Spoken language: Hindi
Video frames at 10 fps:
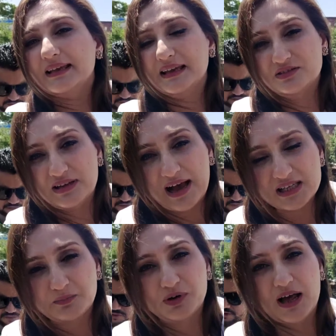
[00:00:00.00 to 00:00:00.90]
एक
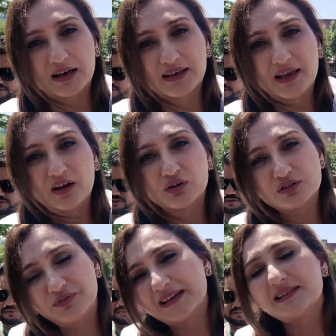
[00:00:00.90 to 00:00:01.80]
इजलास बुला के
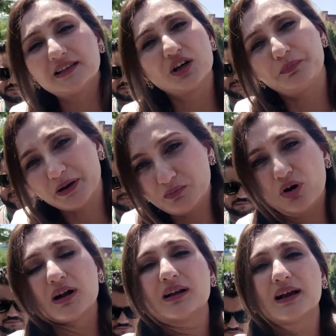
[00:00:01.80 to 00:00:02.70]
उस फैसले के ऊपर
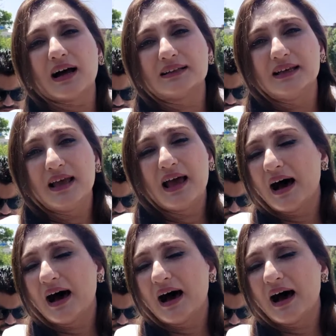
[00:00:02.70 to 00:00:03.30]
मोहर लगा दी